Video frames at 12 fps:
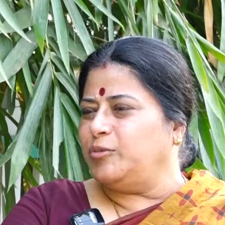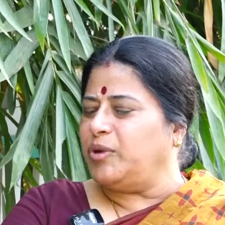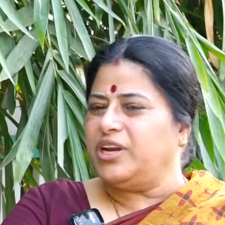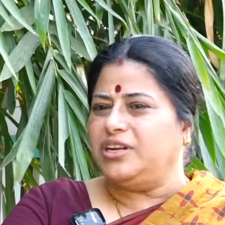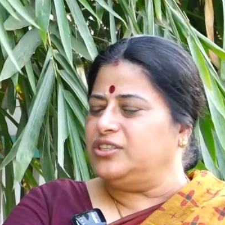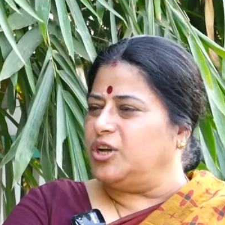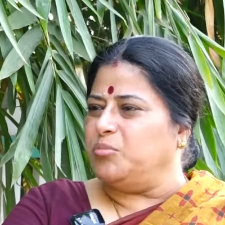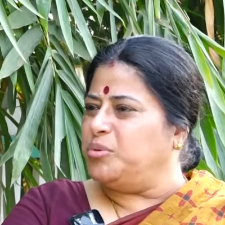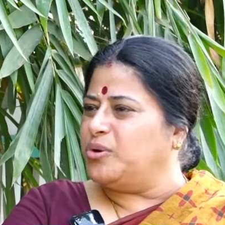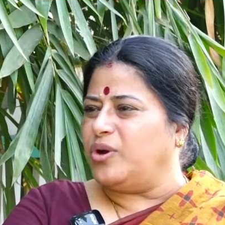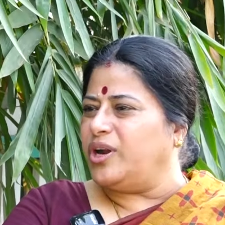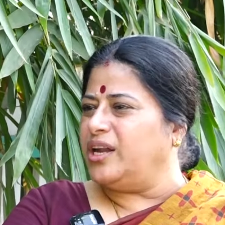మన
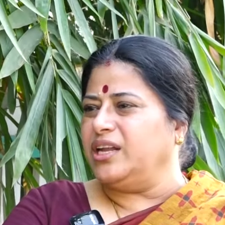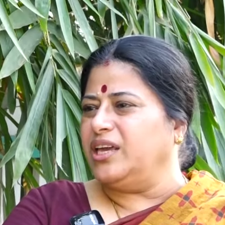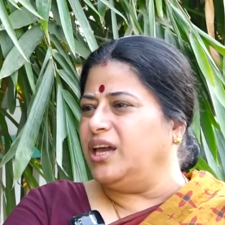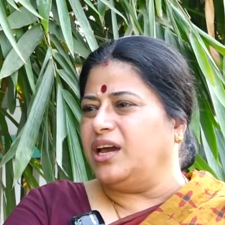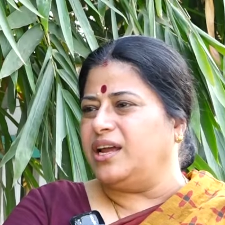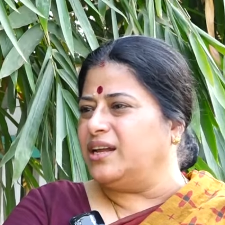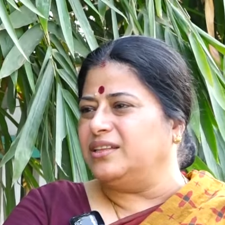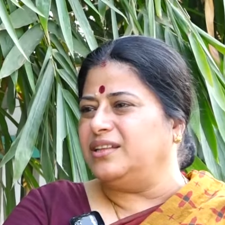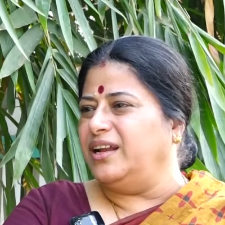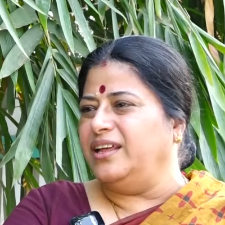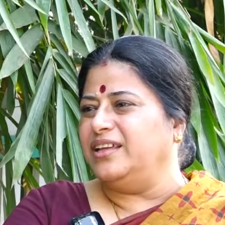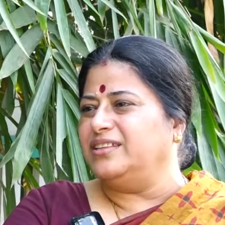చంపుకోవడానికి అర్హత
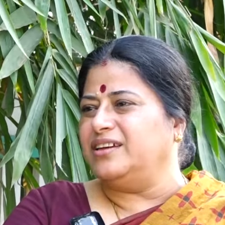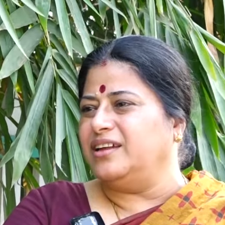లేదు